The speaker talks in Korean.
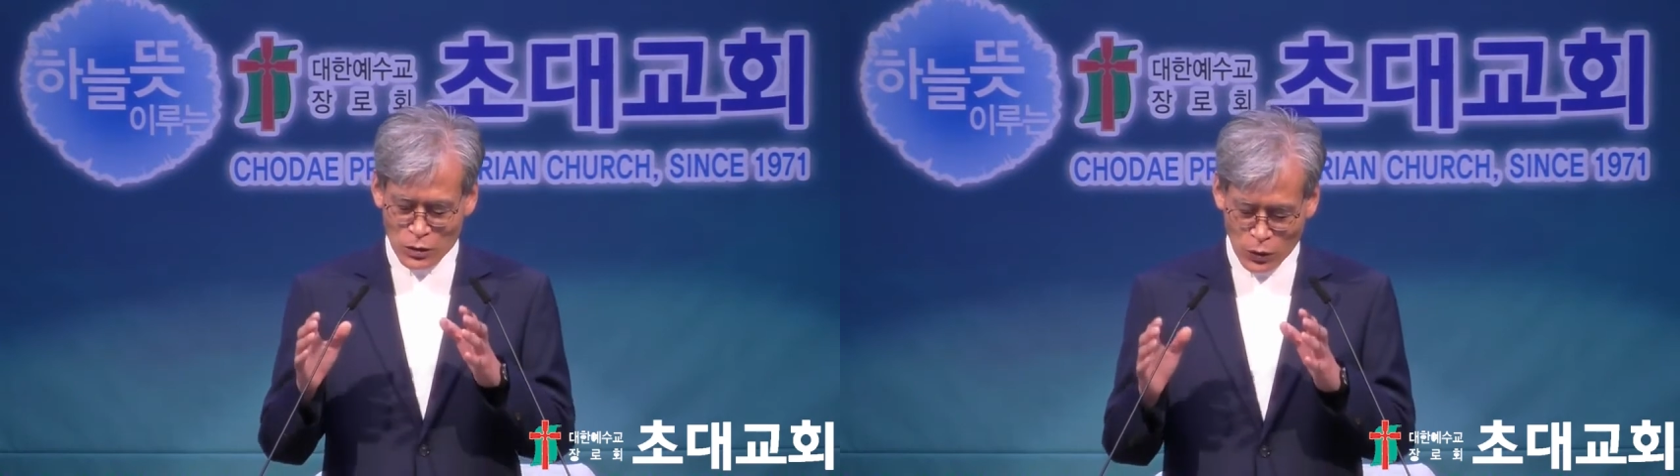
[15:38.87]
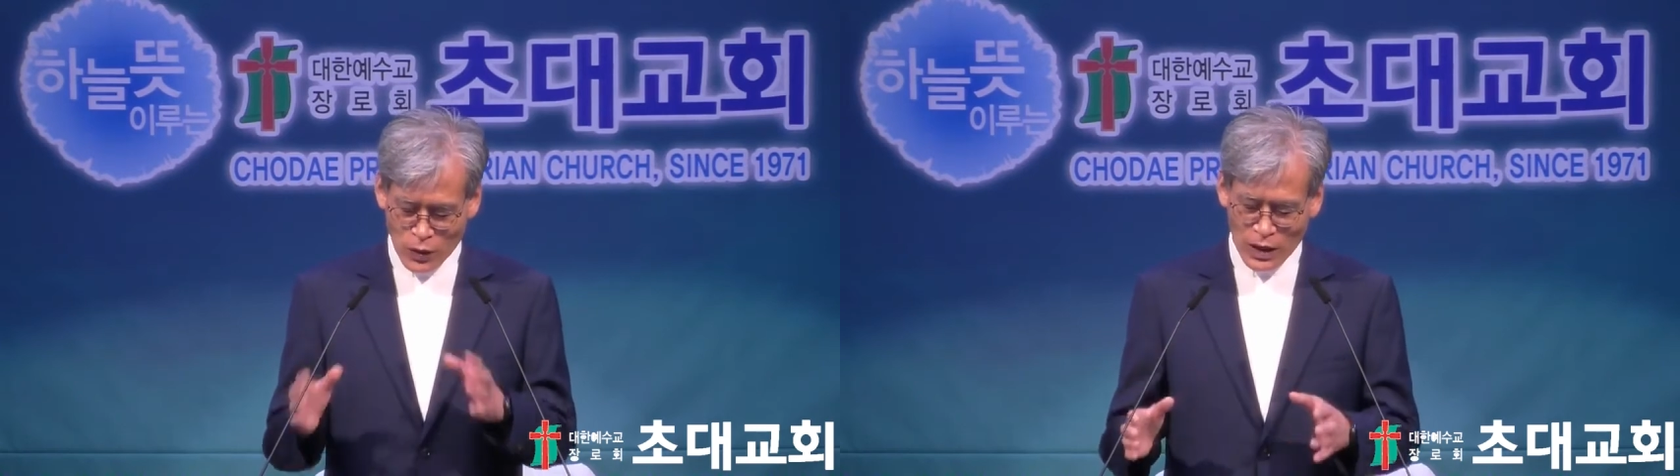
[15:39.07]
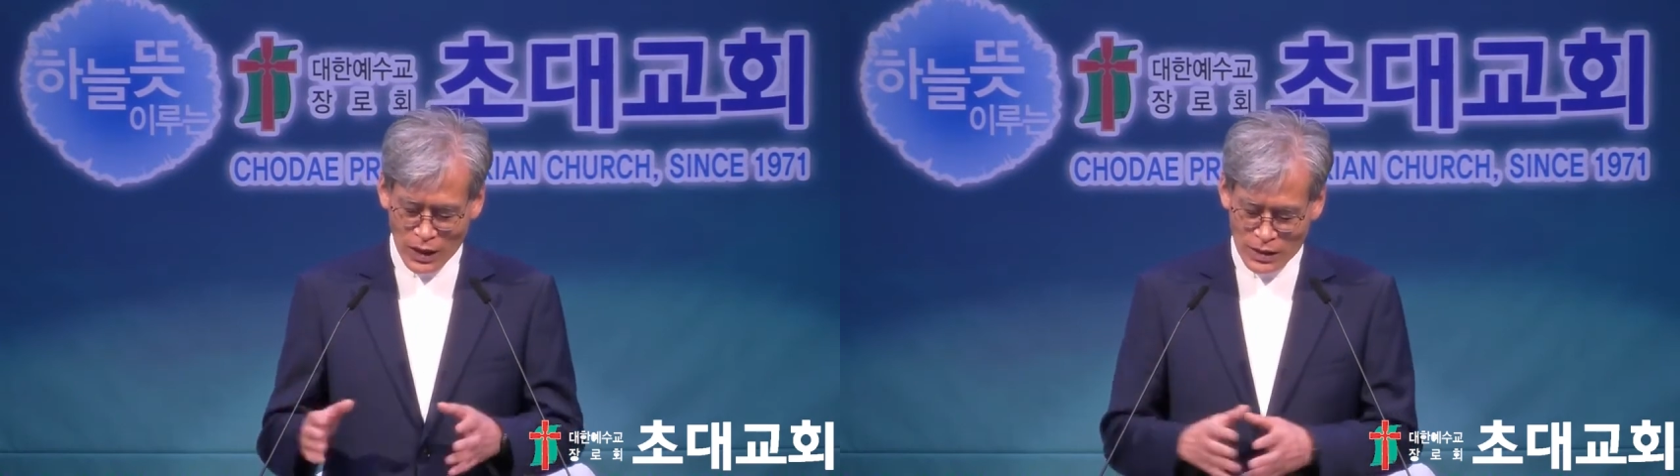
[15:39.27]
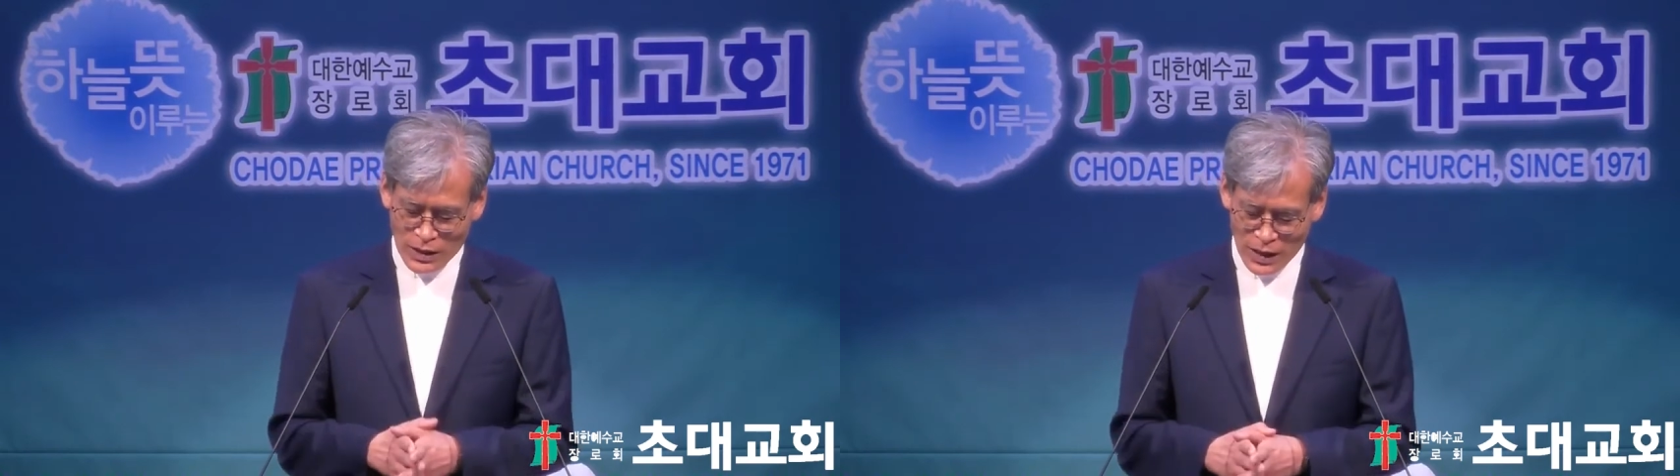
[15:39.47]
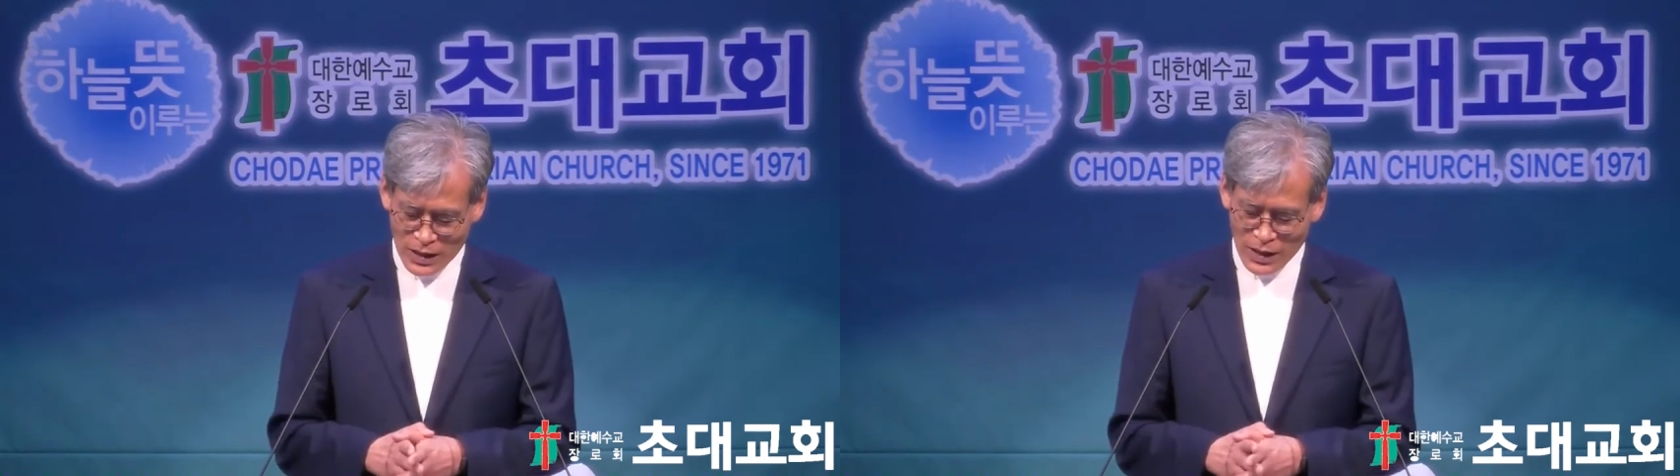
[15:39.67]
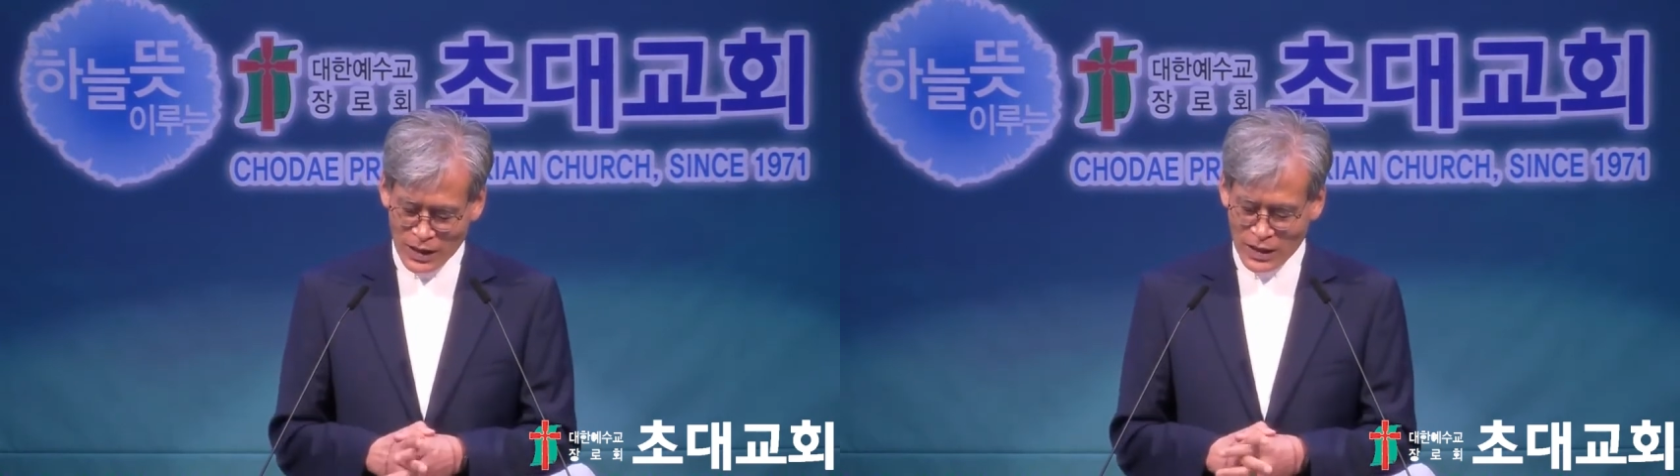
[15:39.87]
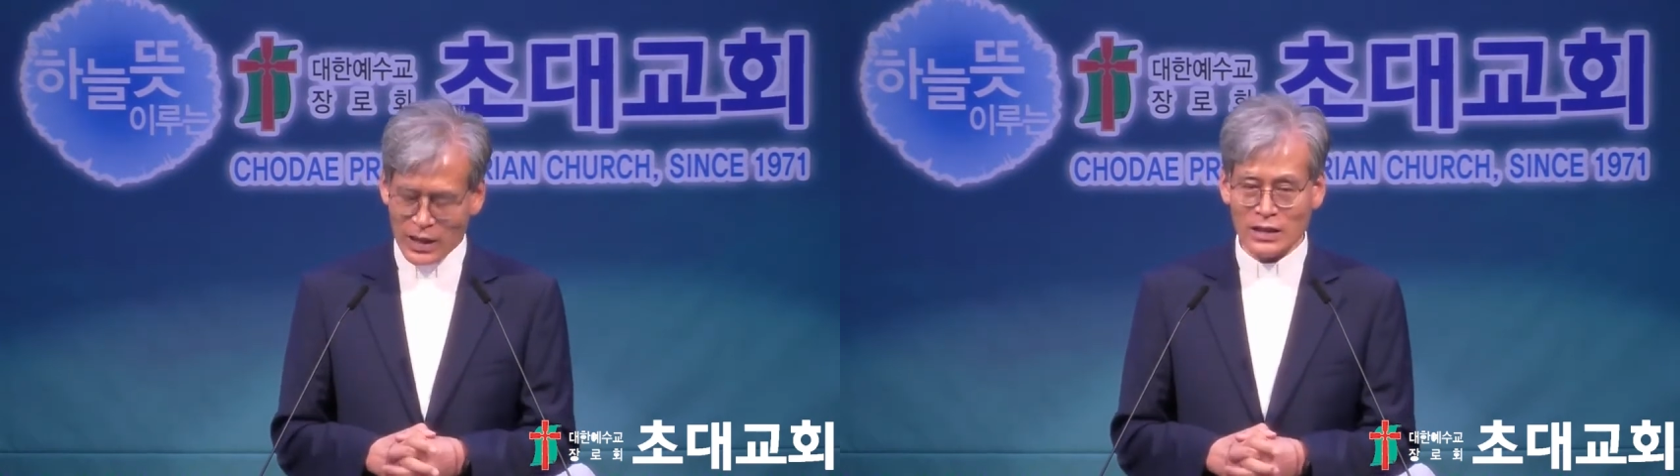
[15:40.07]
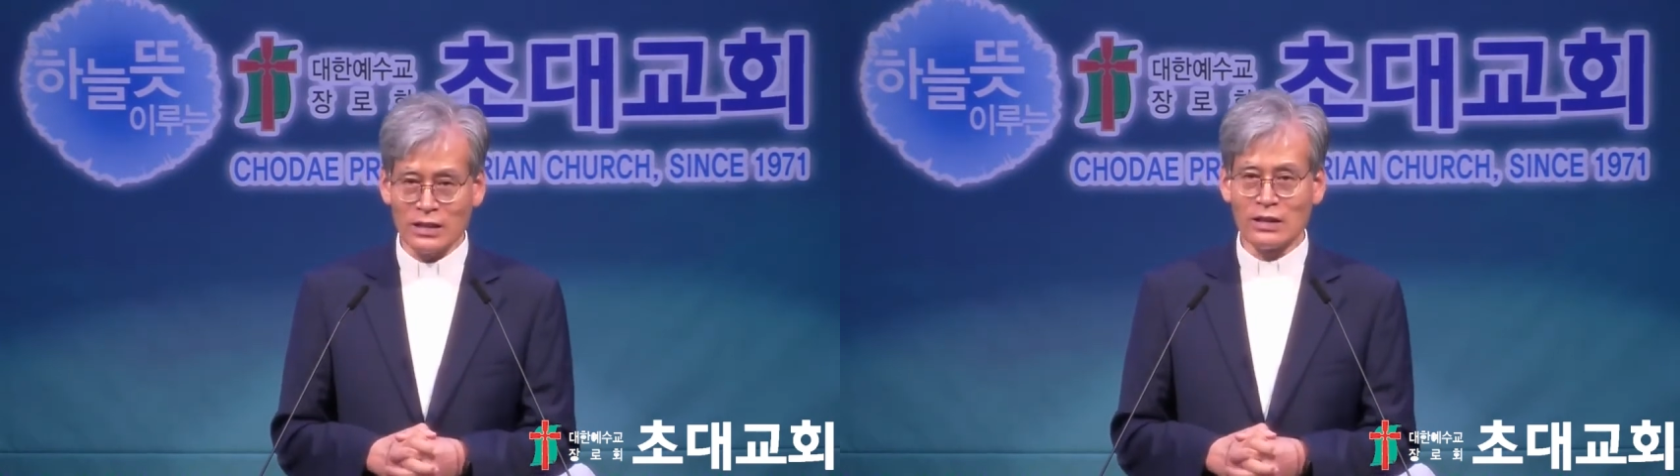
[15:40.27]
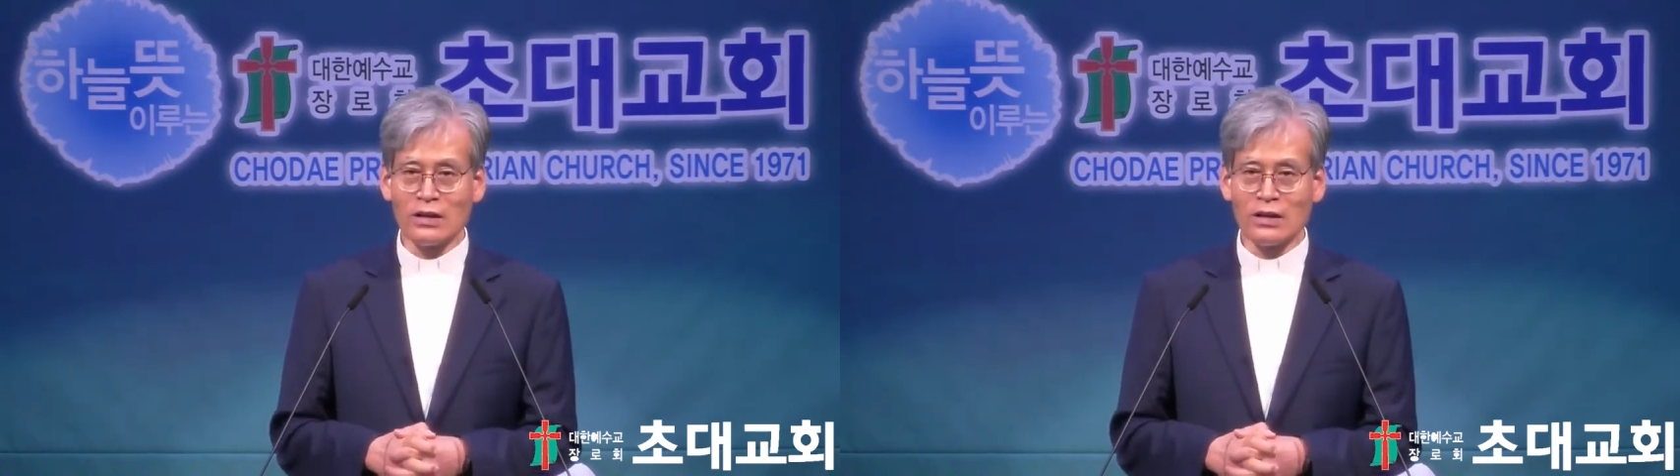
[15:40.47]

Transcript: 좋아하는 헬라인에게는